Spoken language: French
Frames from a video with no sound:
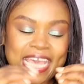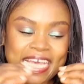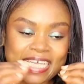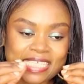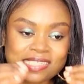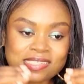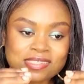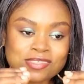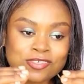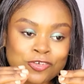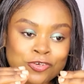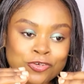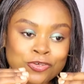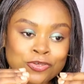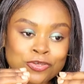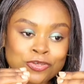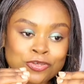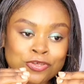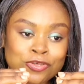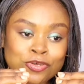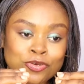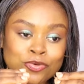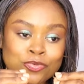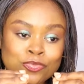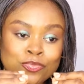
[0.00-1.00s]
est-ce que
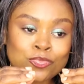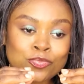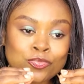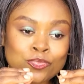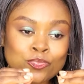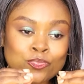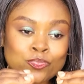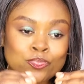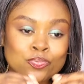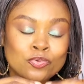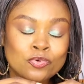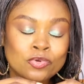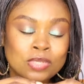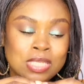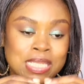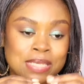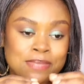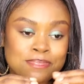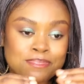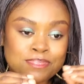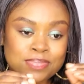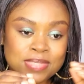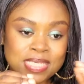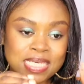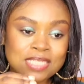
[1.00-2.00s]
pour les
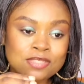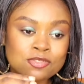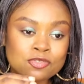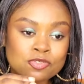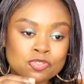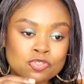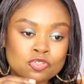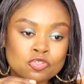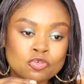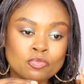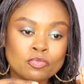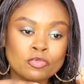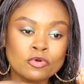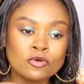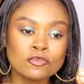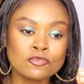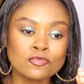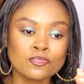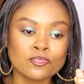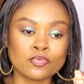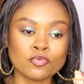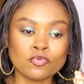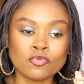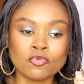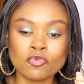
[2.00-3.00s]
biens de ce
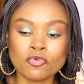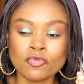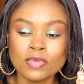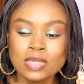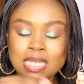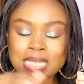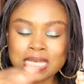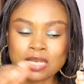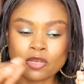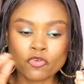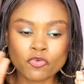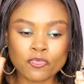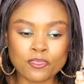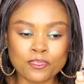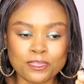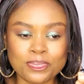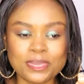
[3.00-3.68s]
monde, pour le,